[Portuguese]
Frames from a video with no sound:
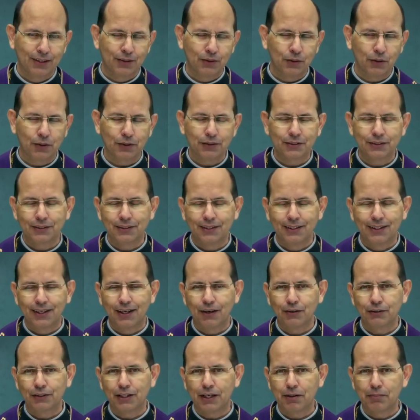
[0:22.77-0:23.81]
Nós,
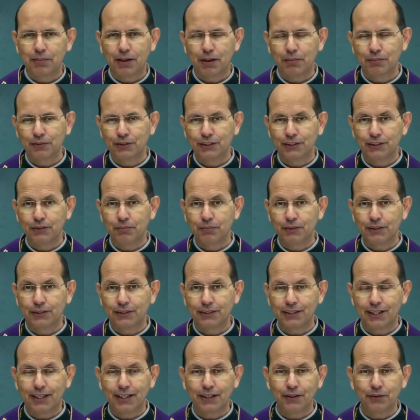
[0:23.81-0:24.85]
ao celebrarmos esse
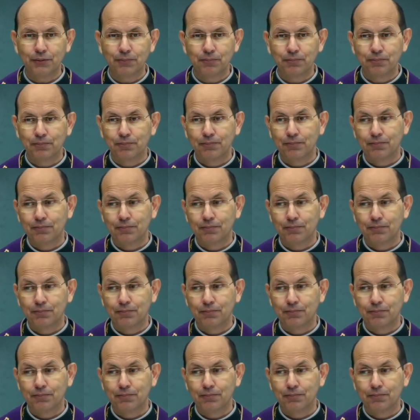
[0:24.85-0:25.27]
mistério